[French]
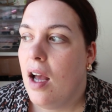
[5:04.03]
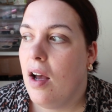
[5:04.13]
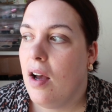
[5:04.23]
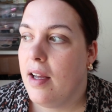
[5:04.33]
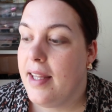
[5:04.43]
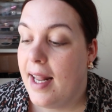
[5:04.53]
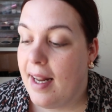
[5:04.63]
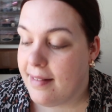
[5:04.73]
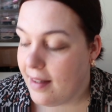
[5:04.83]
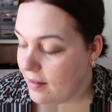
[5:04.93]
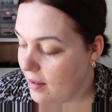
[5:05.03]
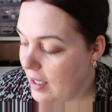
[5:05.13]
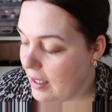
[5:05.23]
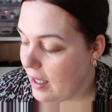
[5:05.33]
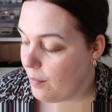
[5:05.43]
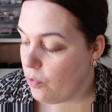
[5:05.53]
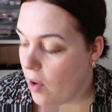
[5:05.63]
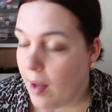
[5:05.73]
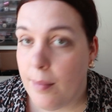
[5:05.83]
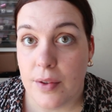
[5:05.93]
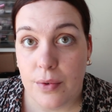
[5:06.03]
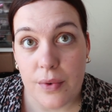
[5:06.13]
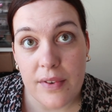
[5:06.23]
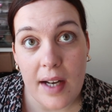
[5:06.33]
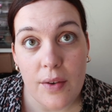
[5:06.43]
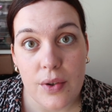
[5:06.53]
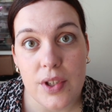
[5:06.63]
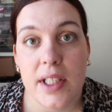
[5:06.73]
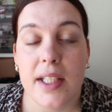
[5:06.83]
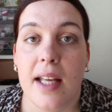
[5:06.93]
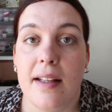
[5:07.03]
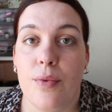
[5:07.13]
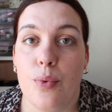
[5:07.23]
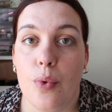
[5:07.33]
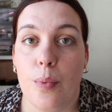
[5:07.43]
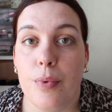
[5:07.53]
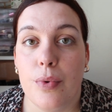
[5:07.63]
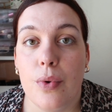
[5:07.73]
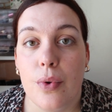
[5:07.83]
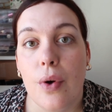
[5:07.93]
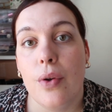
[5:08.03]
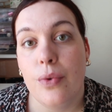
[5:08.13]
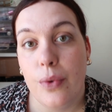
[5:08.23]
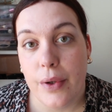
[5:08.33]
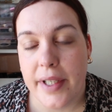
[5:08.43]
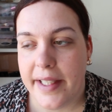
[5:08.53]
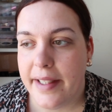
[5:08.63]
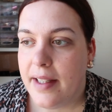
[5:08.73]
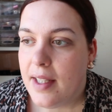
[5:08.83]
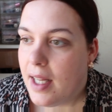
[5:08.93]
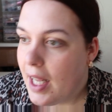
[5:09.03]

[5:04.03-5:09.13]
il y a la, la gamme warm, donc celle que j'ai, qui a des sous-tons plutôt dorés.